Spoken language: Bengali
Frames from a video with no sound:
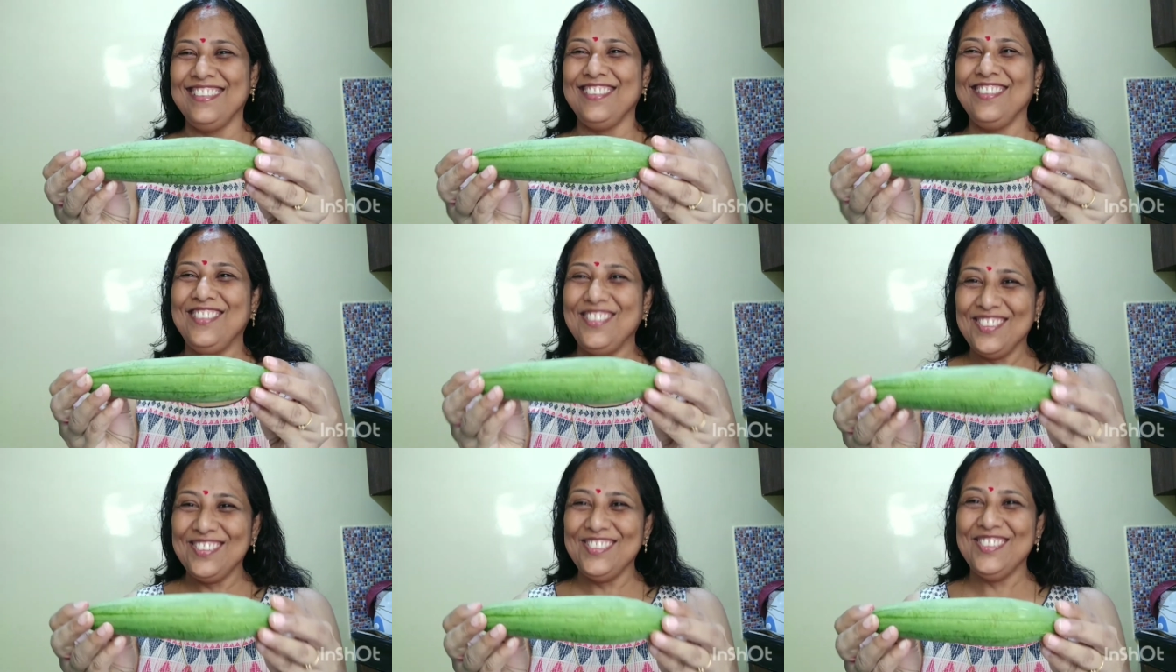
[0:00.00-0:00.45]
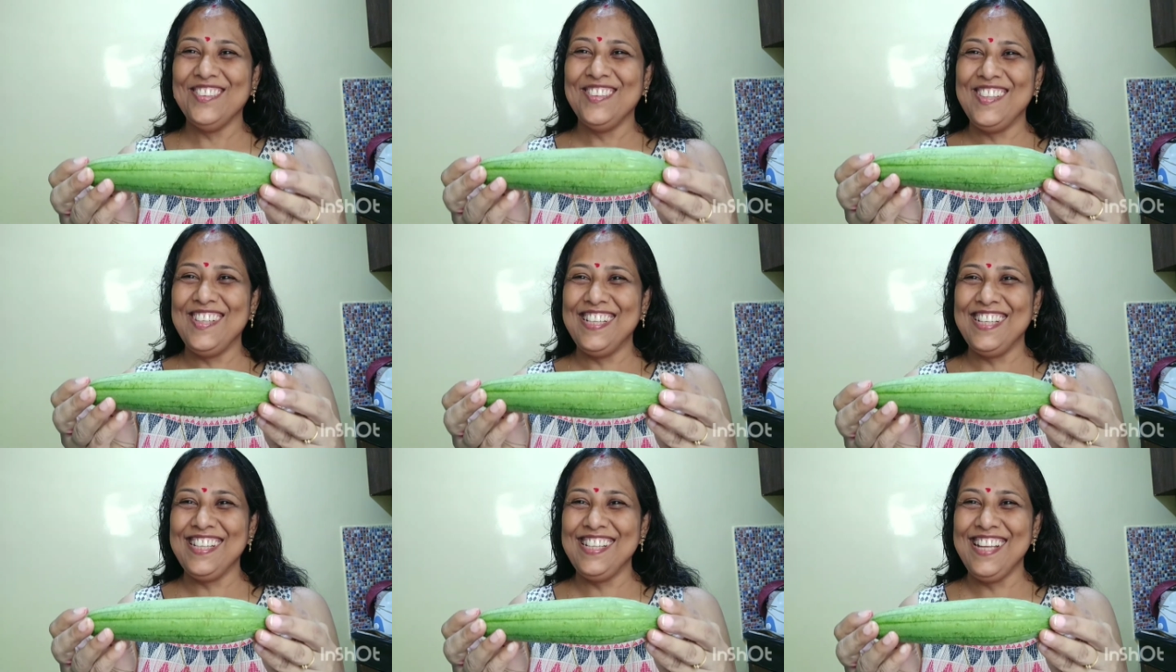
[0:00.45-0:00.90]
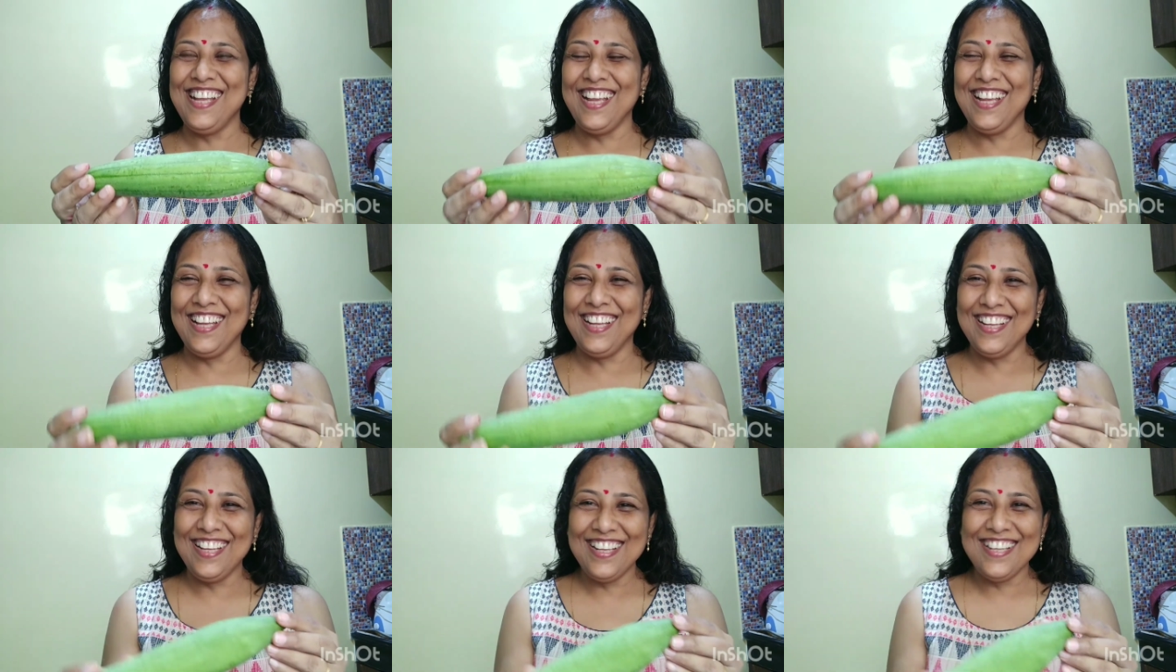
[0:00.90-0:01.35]
দুদুল নিয়ে
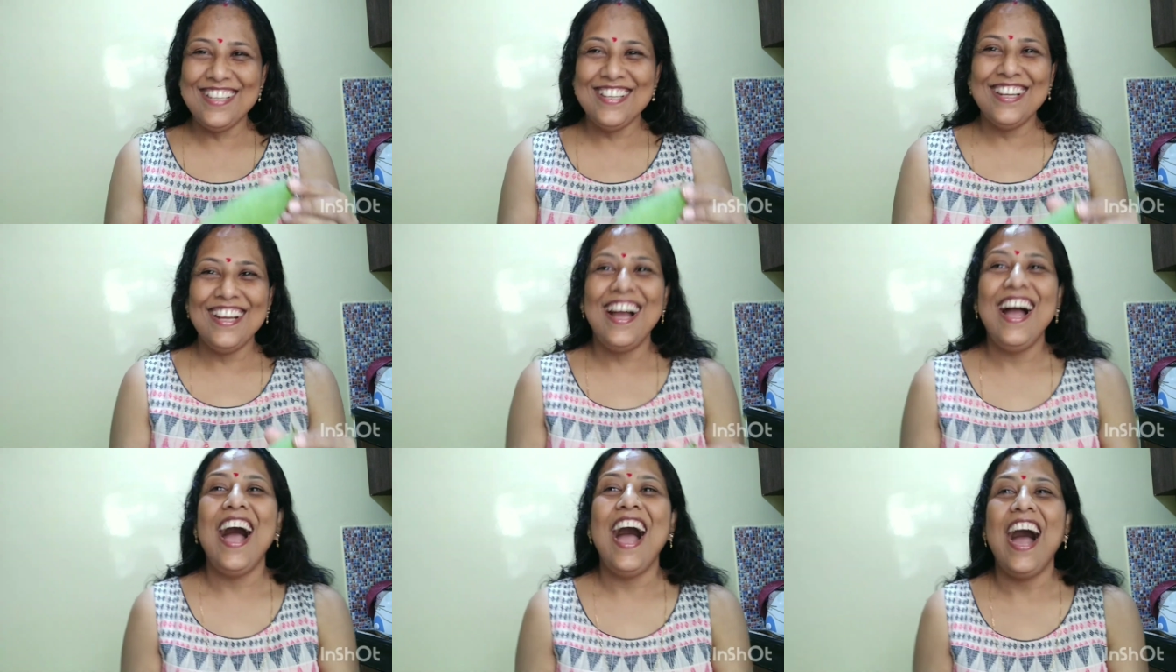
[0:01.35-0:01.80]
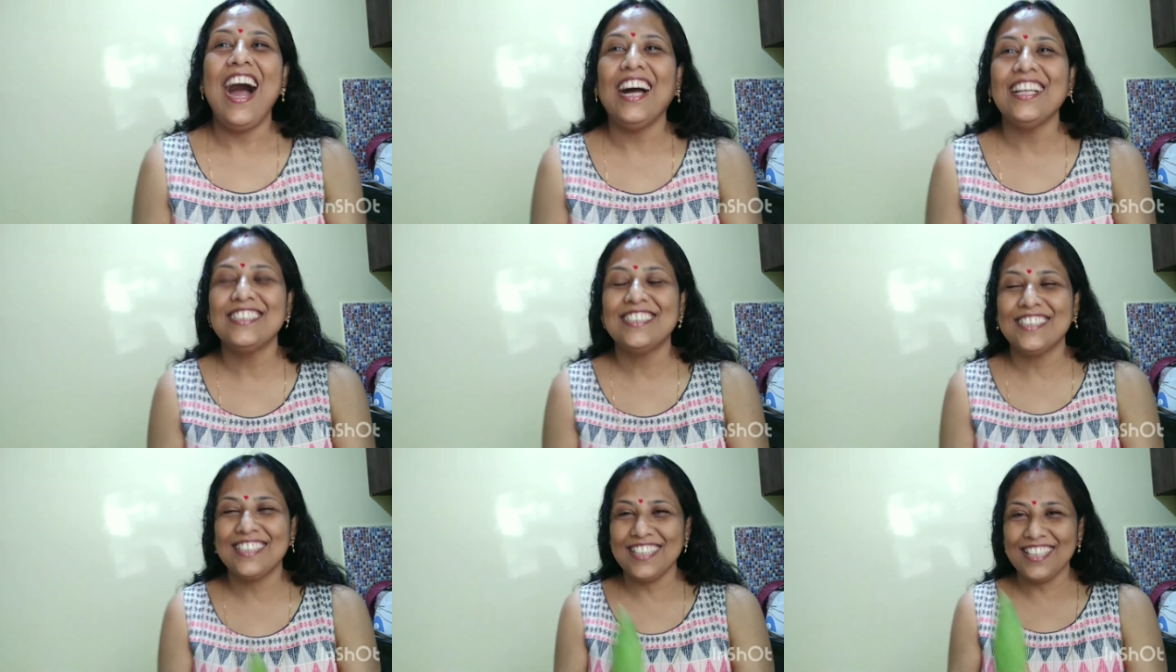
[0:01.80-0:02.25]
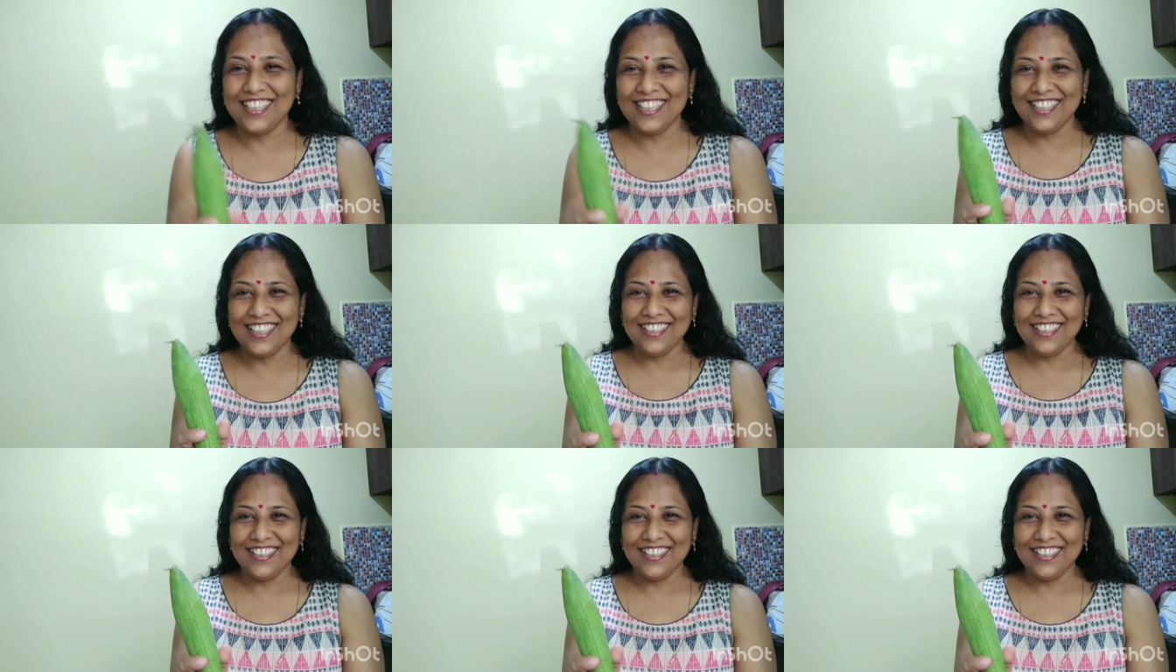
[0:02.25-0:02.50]
আজকে